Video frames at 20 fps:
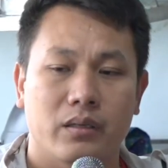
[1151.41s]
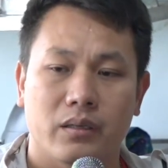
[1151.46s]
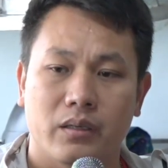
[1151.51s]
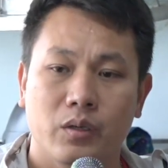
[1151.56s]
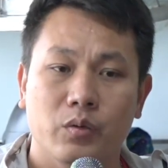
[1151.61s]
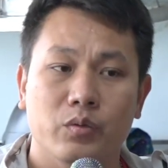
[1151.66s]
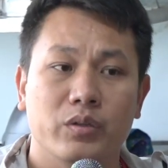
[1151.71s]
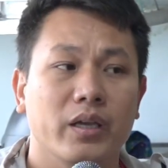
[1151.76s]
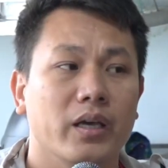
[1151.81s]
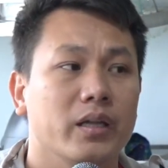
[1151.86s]

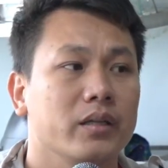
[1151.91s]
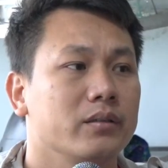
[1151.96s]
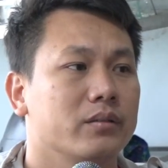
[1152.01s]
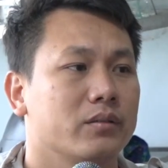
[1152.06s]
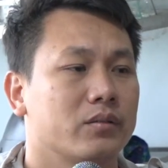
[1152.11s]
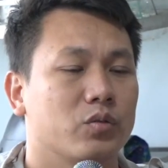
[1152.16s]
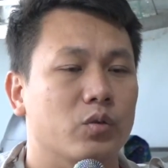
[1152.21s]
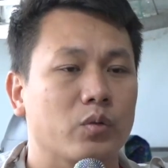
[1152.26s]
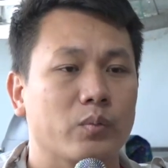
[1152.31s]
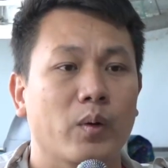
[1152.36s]
ưu tiên
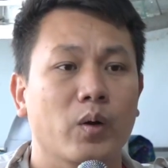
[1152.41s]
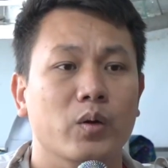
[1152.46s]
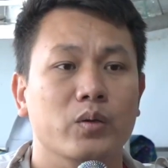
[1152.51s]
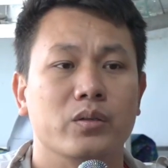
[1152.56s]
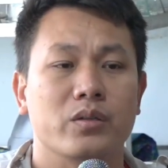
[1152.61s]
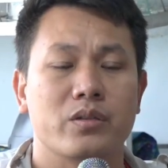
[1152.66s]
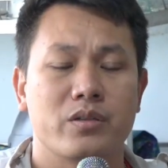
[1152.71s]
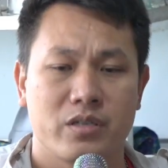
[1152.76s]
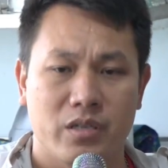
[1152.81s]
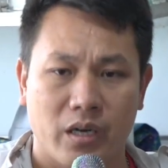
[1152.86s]
thủ
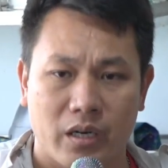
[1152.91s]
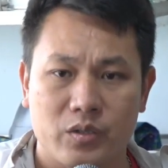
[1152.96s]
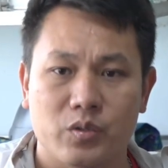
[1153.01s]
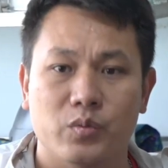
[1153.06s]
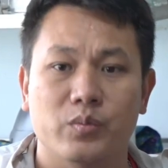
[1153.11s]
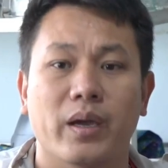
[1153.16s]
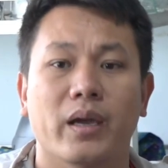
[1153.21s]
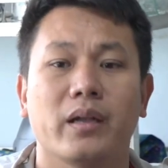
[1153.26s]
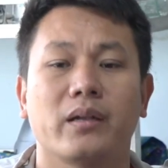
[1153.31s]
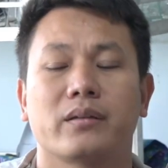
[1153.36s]
môn chơi
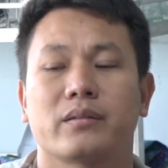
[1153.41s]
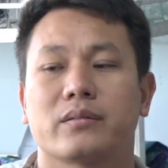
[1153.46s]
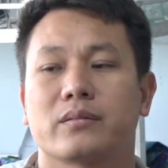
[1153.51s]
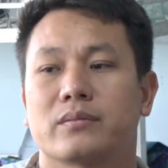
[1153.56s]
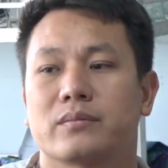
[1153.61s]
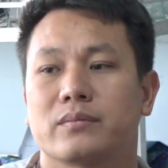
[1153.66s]
chung kết